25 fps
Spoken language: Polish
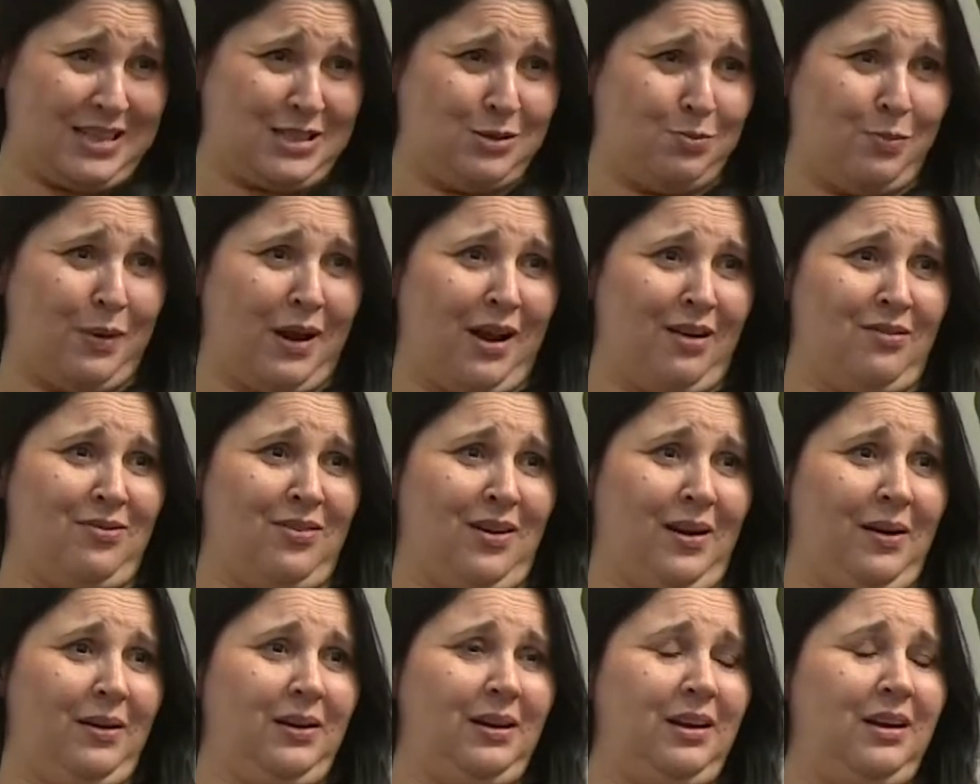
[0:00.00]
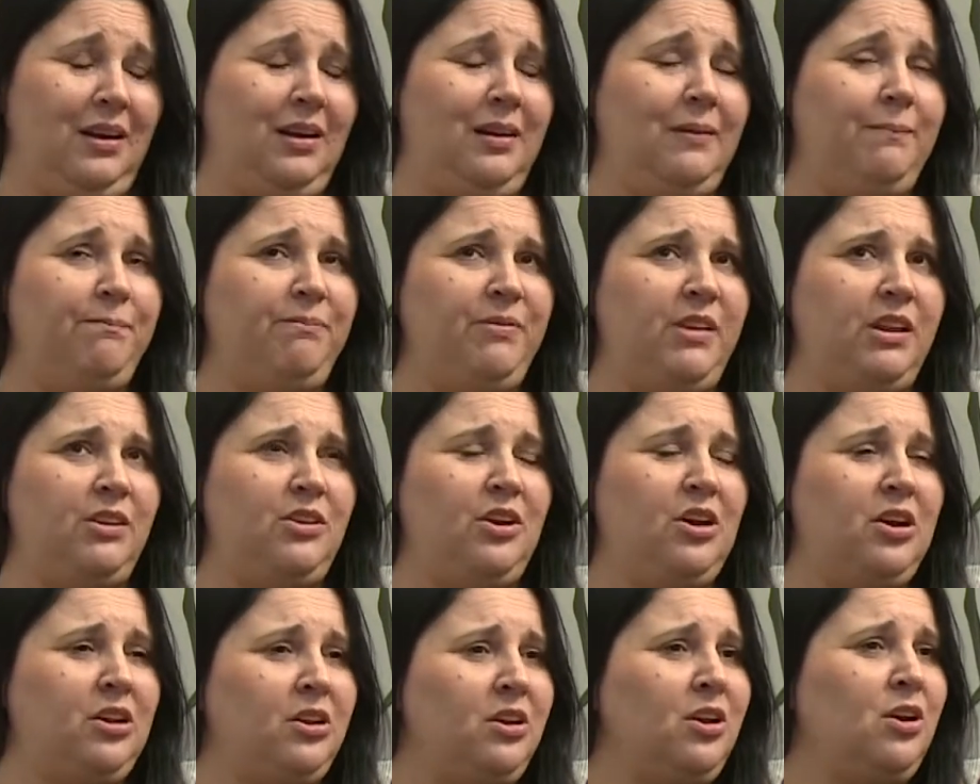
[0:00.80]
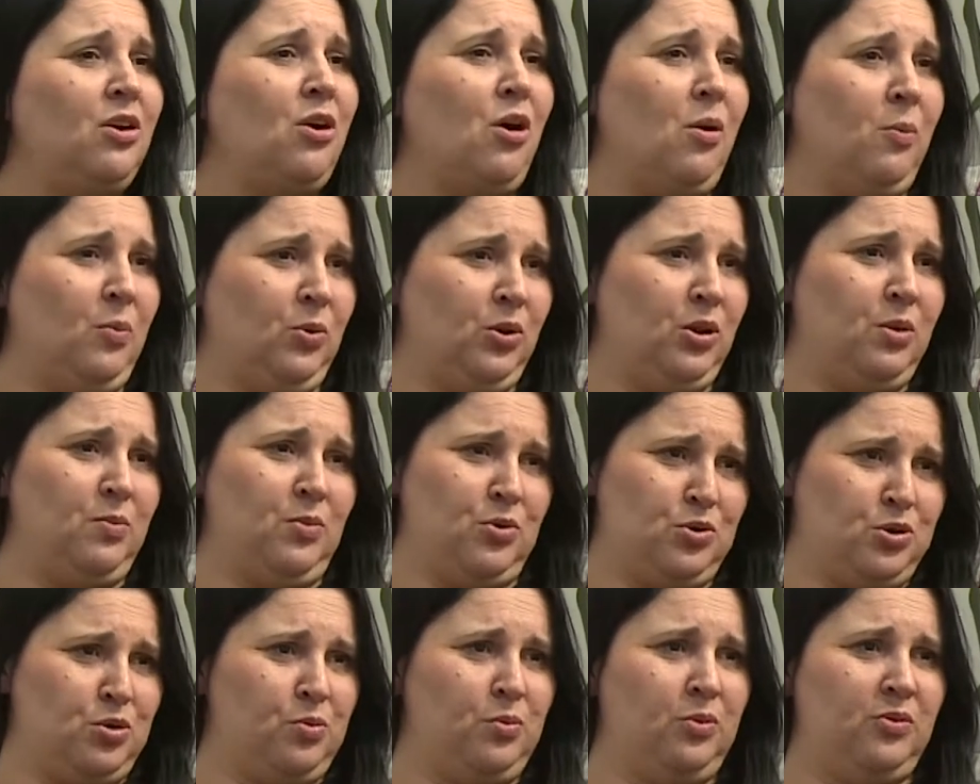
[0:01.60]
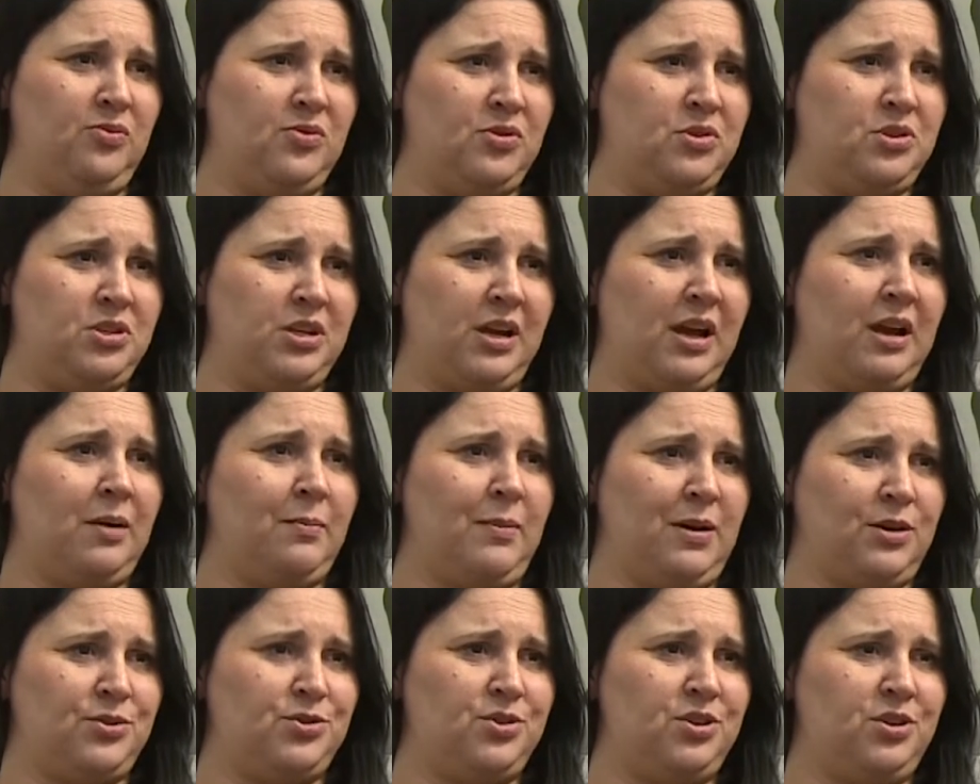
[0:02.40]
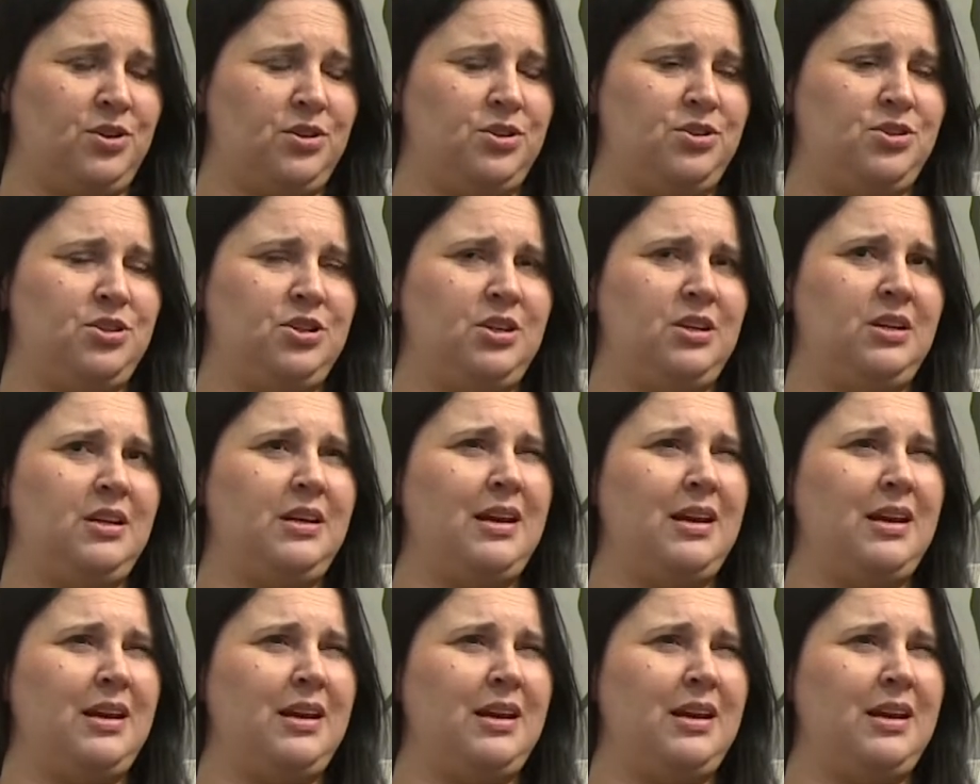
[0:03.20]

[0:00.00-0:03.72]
sprawa i nikt nikomu nie może mówić, jak ma żyć.